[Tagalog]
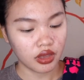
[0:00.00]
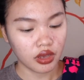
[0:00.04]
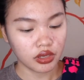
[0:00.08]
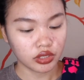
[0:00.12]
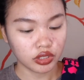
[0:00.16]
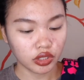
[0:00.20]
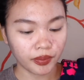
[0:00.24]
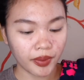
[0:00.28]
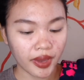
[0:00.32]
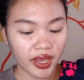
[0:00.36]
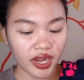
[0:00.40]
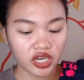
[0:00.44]

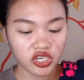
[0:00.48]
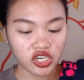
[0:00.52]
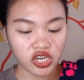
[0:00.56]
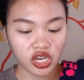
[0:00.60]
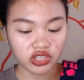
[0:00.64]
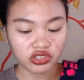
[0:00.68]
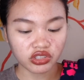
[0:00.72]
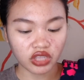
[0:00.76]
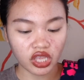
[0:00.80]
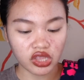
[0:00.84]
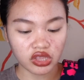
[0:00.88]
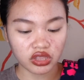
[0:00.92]
So, para
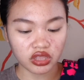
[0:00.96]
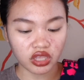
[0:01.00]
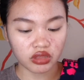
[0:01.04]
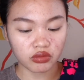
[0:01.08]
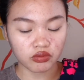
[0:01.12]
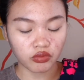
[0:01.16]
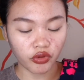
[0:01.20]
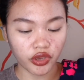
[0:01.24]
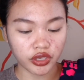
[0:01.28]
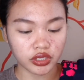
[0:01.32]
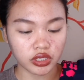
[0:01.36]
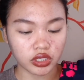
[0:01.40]
siyang tinted
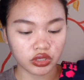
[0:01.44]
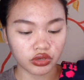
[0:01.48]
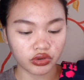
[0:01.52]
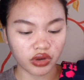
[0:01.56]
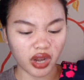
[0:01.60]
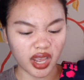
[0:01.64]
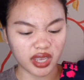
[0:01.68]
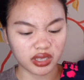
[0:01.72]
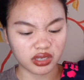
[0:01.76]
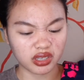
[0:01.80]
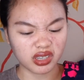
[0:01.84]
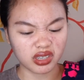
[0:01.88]

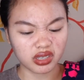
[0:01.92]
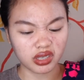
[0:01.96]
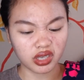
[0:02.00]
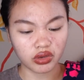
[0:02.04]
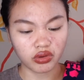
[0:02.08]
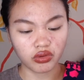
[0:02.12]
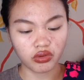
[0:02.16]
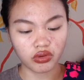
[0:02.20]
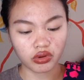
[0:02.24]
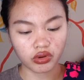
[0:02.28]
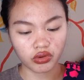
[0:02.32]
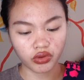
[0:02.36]
moisturizer
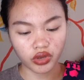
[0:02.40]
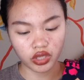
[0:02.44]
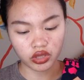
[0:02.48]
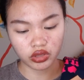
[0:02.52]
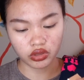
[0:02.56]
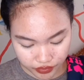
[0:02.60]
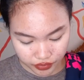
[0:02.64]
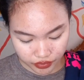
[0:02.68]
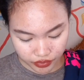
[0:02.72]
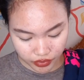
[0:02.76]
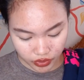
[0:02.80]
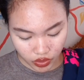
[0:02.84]
siguro
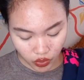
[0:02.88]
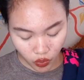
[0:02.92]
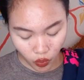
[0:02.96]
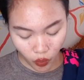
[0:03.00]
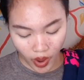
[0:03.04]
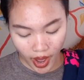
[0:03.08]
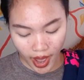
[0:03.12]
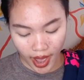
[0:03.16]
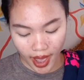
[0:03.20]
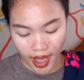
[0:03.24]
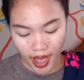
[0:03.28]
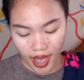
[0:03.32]
ito.
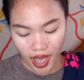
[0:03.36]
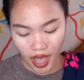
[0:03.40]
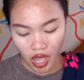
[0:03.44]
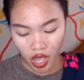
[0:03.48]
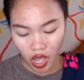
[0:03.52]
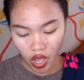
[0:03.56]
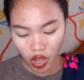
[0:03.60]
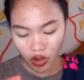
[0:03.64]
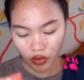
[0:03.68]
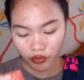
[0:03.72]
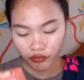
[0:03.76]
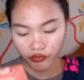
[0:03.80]

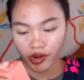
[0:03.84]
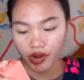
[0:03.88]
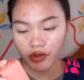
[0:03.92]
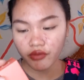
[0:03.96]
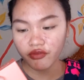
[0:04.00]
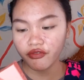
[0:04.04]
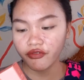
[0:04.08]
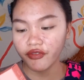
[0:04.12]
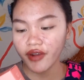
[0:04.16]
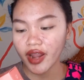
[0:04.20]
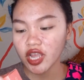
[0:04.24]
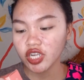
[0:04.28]
Wow! From
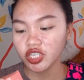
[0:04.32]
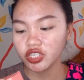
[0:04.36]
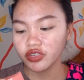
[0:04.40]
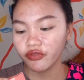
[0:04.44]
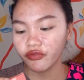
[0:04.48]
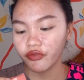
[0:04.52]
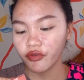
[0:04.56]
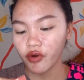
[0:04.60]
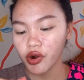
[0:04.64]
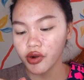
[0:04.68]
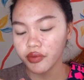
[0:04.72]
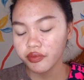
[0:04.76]
Fresh
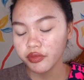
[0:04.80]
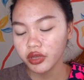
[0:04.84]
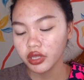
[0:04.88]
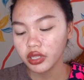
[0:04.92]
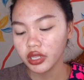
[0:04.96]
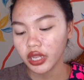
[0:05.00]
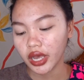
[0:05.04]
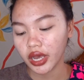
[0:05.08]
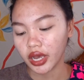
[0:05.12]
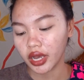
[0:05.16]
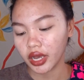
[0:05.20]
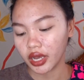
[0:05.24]

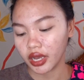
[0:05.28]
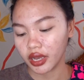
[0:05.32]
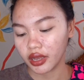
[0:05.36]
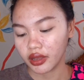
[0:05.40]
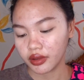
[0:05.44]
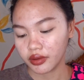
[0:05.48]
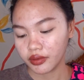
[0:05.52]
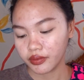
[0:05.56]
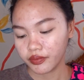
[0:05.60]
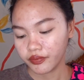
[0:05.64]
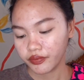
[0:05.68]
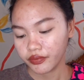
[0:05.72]
Formula.
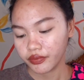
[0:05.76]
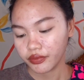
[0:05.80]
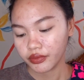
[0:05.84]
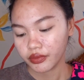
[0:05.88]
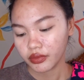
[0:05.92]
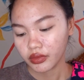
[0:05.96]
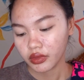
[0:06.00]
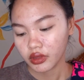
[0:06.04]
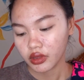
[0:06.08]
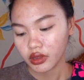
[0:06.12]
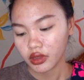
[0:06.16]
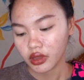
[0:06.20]

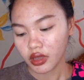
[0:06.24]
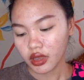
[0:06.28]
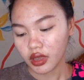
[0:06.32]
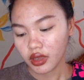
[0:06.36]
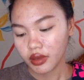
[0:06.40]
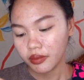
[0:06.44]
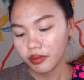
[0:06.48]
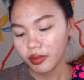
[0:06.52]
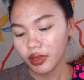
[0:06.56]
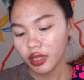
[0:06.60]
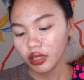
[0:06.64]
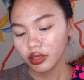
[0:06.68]

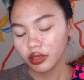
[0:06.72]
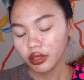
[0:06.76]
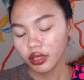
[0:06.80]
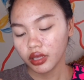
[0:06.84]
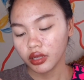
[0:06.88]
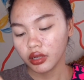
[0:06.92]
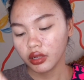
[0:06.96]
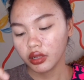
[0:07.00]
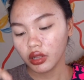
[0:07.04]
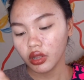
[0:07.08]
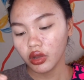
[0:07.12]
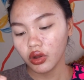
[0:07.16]
Milky
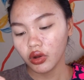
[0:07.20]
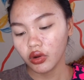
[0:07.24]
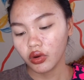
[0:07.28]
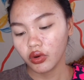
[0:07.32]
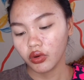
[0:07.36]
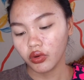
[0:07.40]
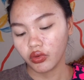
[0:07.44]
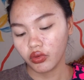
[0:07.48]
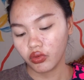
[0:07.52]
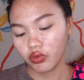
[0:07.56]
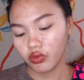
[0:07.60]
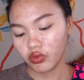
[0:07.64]

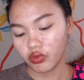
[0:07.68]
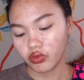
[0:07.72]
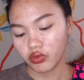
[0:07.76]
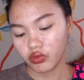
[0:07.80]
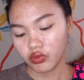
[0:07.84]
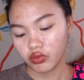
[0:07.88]
Glow.